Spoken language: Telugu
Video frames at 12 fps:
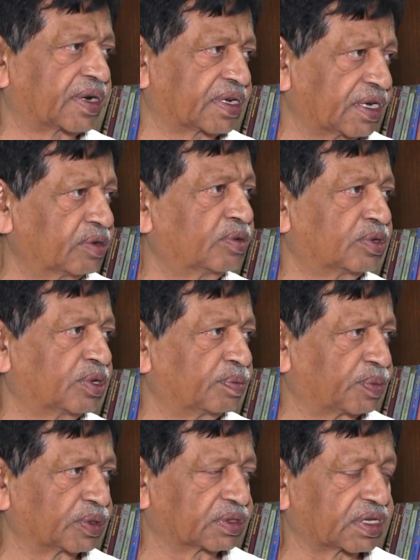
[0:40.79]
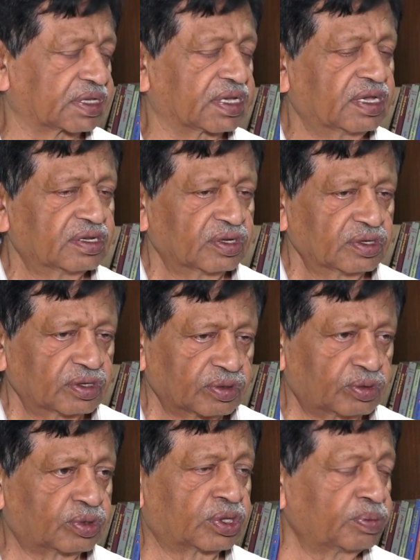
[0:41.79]
పార్టీ అని గుర్తింపు వస్తుంది
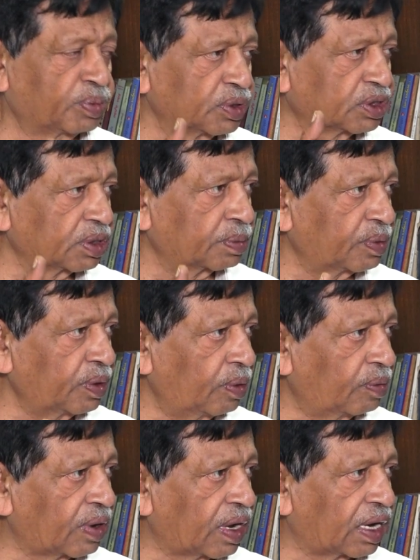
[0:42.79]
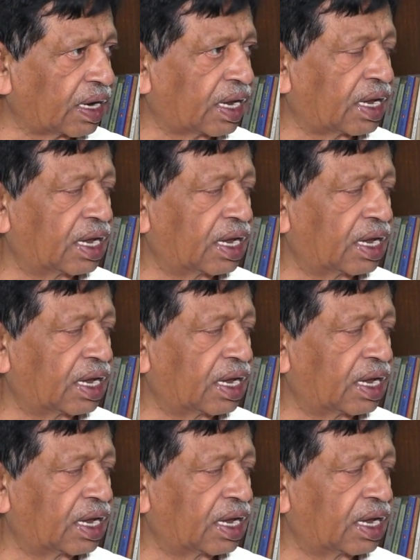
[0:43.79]
గుర్తింపు వచ్చినప్పుడు వాళ్ళ